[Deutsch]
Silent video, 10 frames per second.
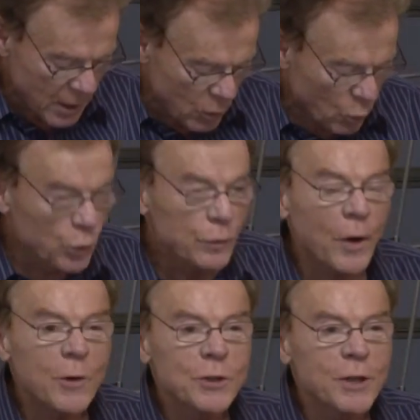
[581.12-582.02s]

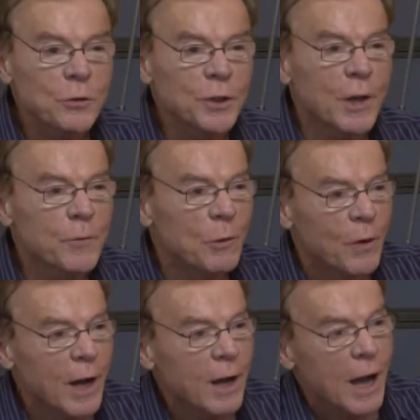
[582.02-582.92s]
Grundvoraussetzung dafür
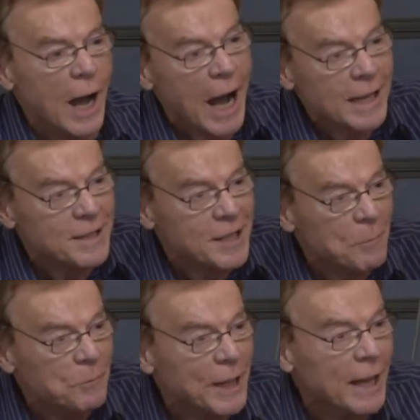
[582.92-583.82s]
war
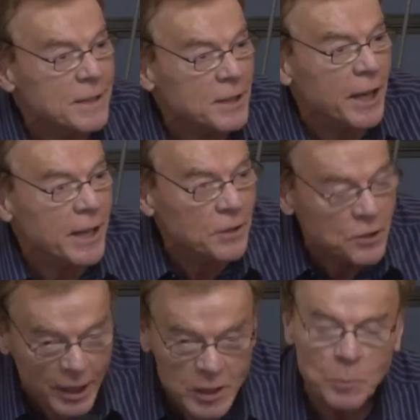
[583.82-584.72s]
Akzeptanz der
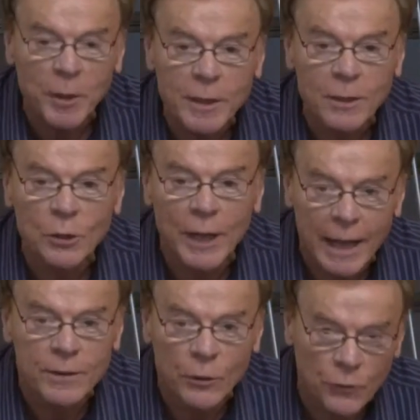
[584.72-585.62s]
Existenzberechtigung der
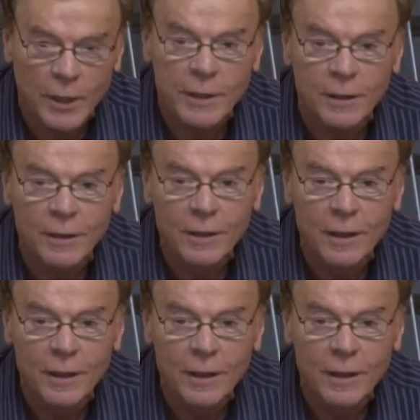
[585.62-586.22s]
anderen Seite,